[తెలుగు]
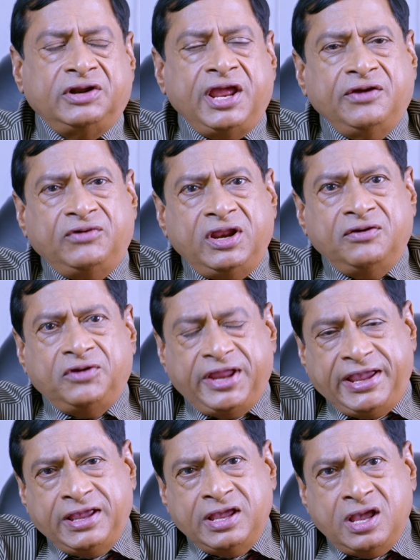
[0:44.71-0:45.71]
ఒరే ఒరే
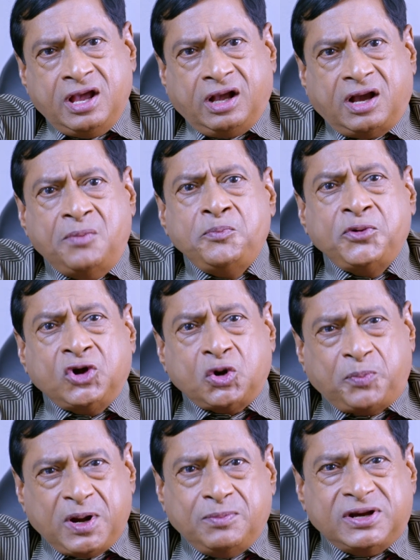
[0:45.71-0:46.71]
ఒరే
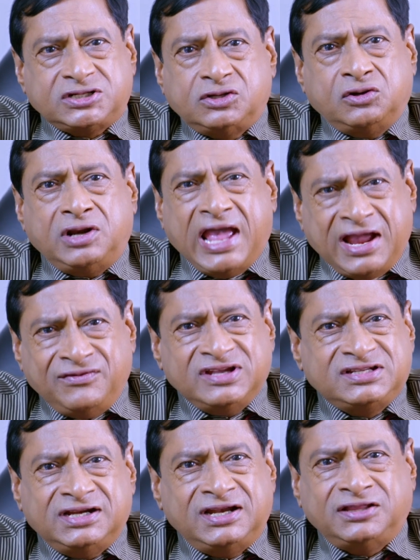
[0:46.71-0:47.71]
కంప్యూటర్ పరిభాషలో
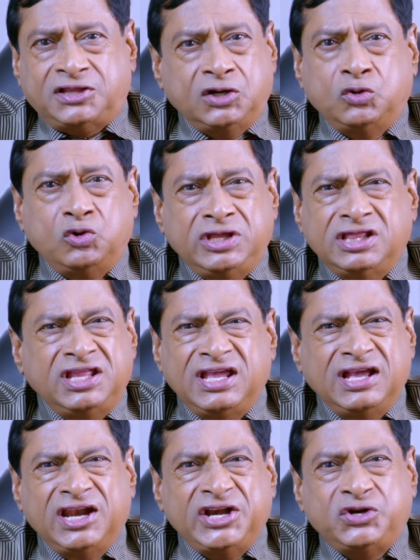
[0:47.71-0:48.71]
లాంగ్వేజెస్ అంటే తెలుగు
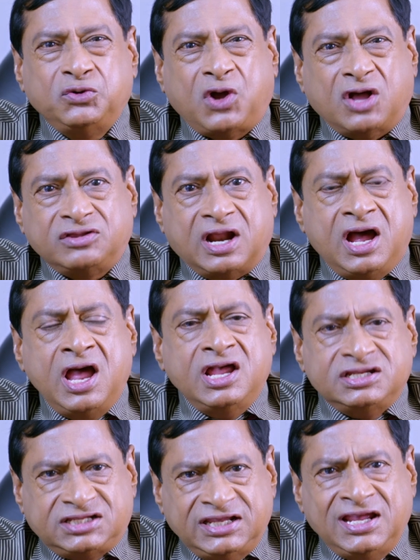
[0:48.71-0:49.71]
హిందీ ఇంగ్లీష్ కాదురా
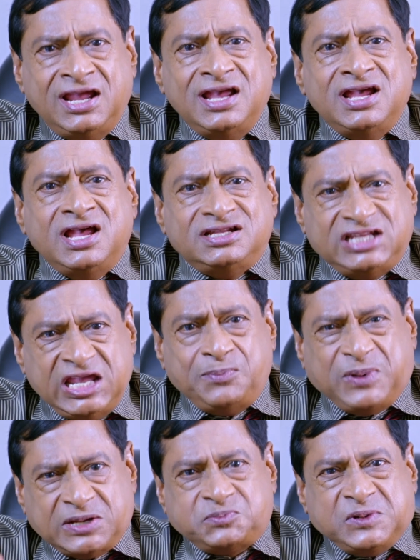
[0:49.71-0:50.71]
సి సి
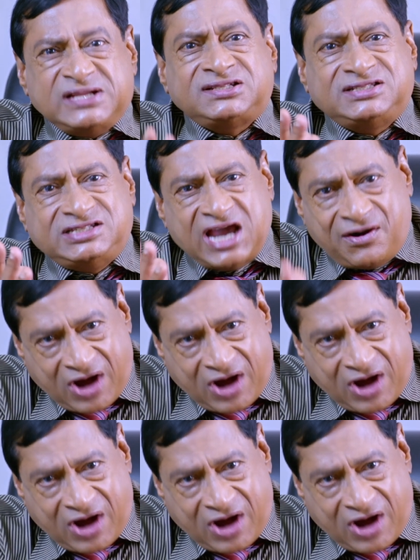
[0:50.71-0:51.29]
ప్లస్ ప్లస్